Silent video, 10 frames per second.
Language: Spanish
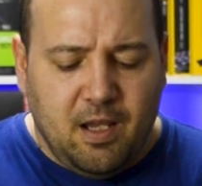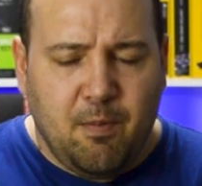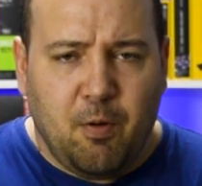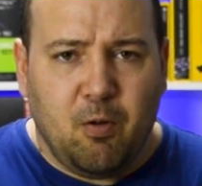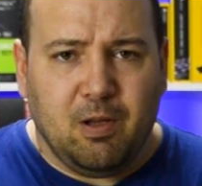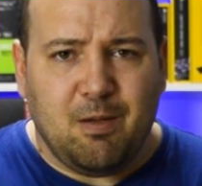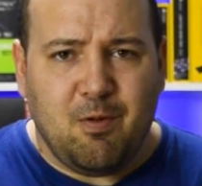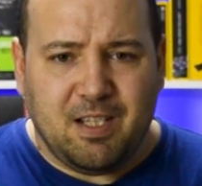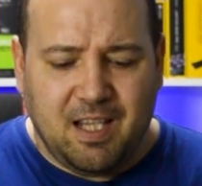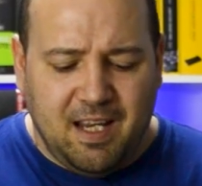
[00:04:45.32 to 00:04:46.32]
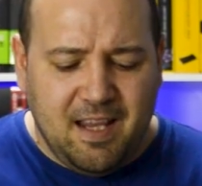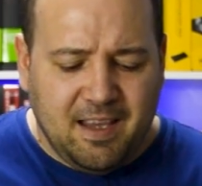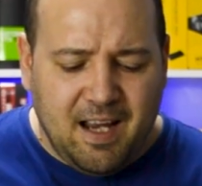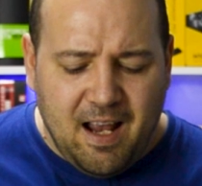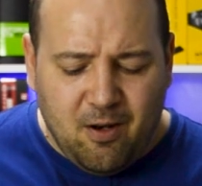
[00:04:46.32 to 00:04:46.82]
Y por último, este
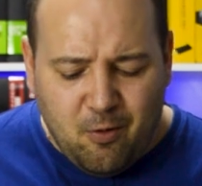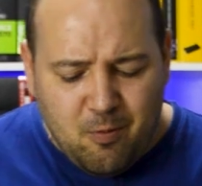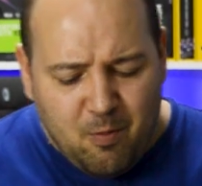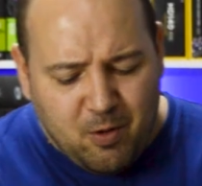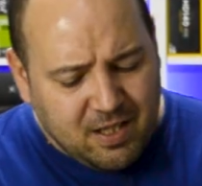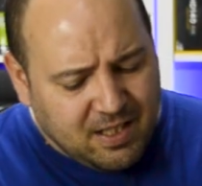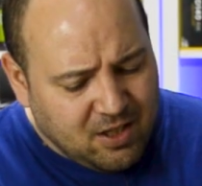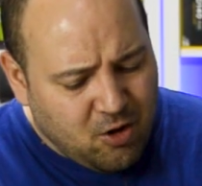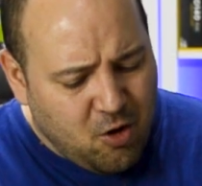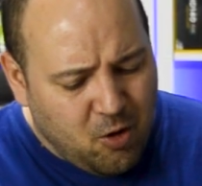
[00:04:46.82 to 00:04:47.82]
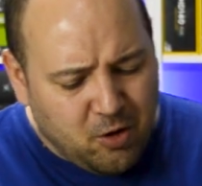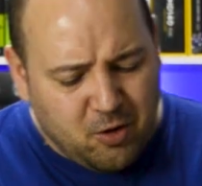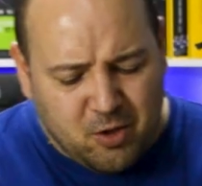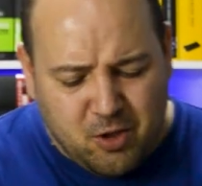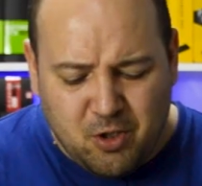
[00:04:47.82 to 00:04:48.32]
kit trae algo nuevo y es que son
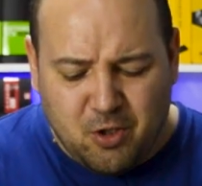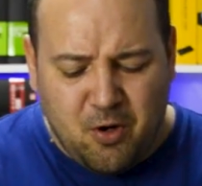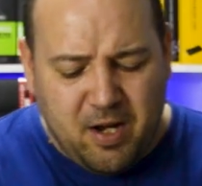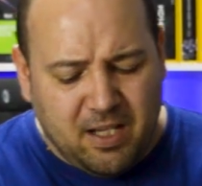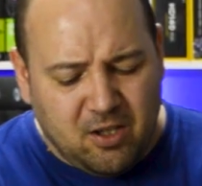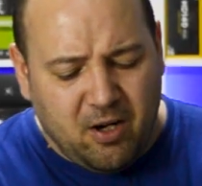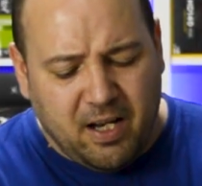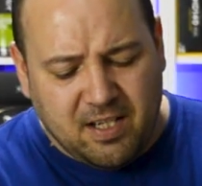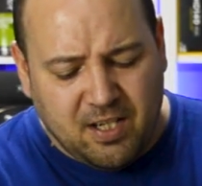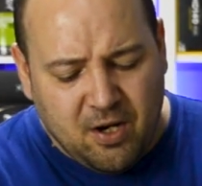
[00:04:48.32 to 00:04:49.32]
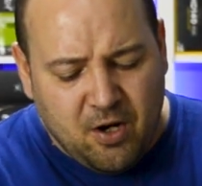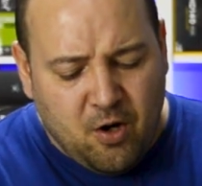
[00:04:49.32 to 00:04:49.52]
otros dos conectores.